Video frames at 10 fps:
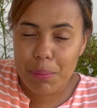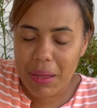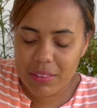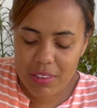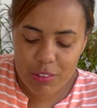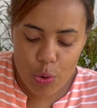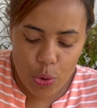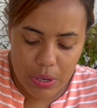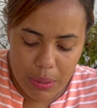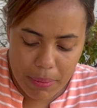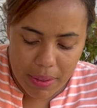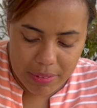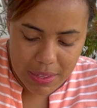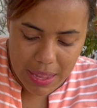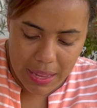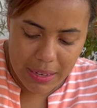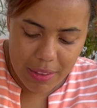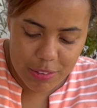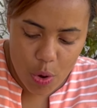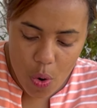manchas horribles en
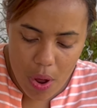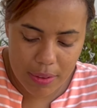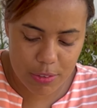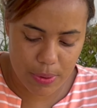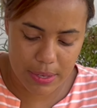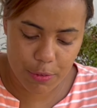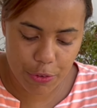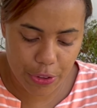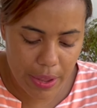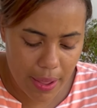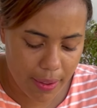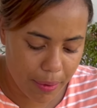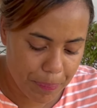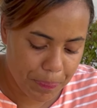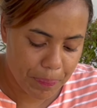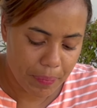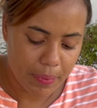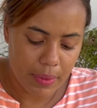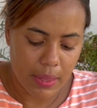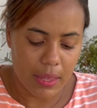las hojas o en el follaje
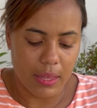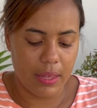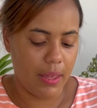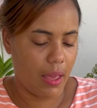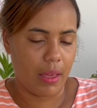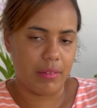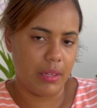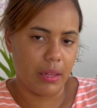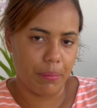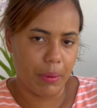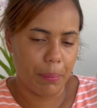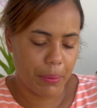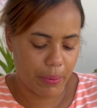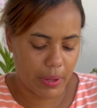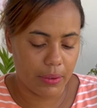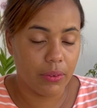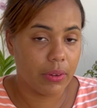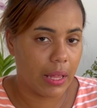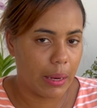y así también provocando que